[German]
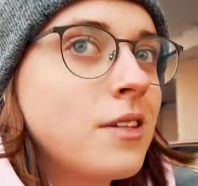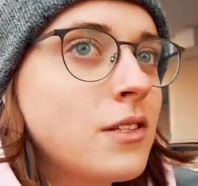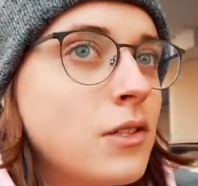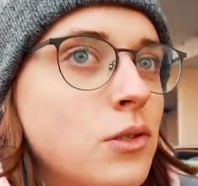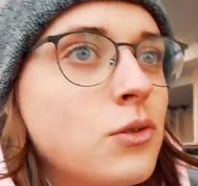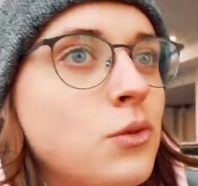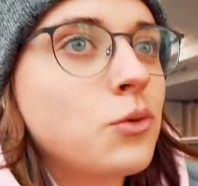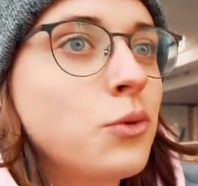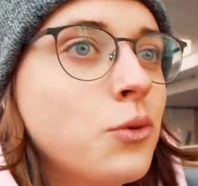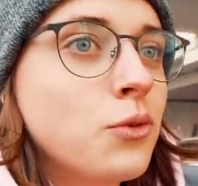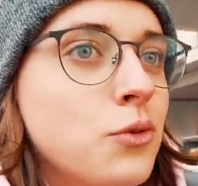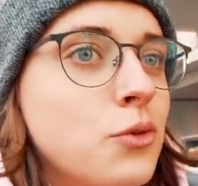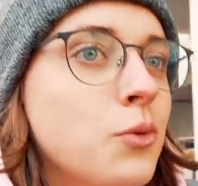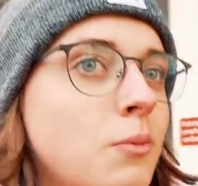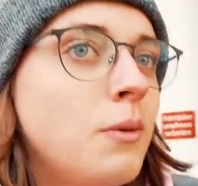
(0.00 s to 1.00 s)
das ist
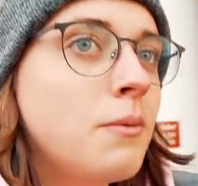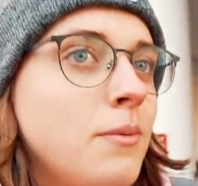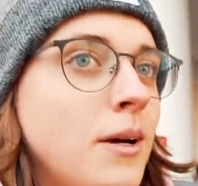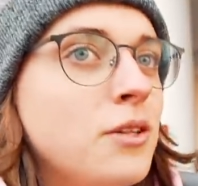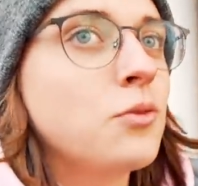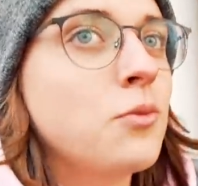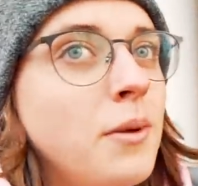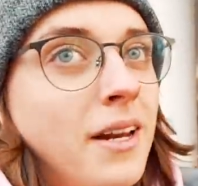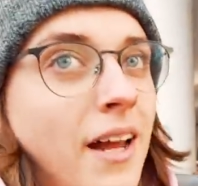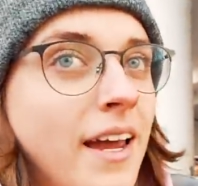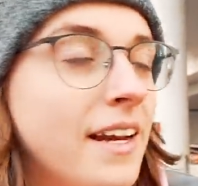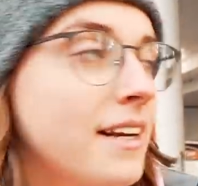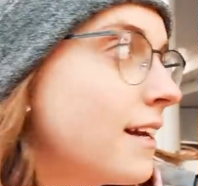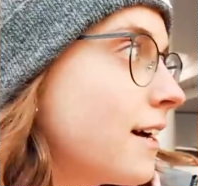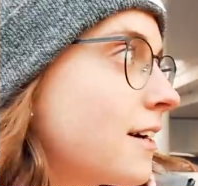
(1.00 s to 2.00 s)
so, so also mein
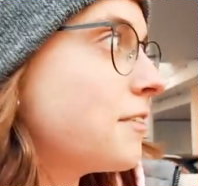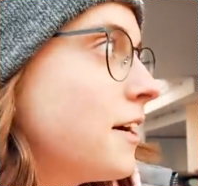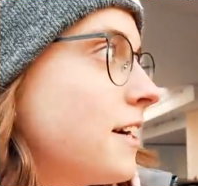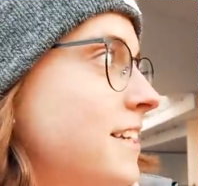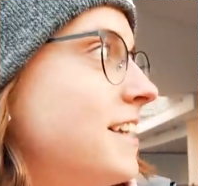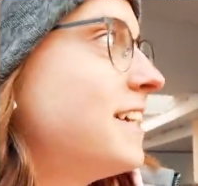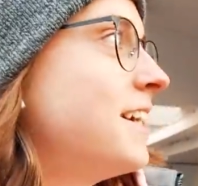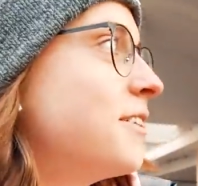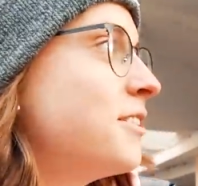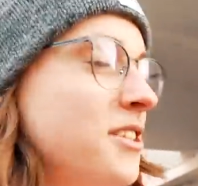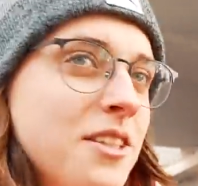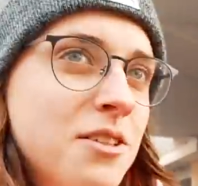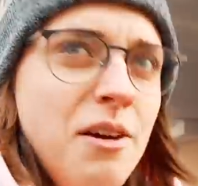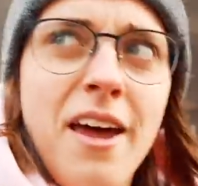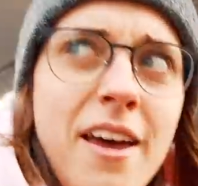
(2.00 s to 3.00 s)
eigener quasi. Und sie so,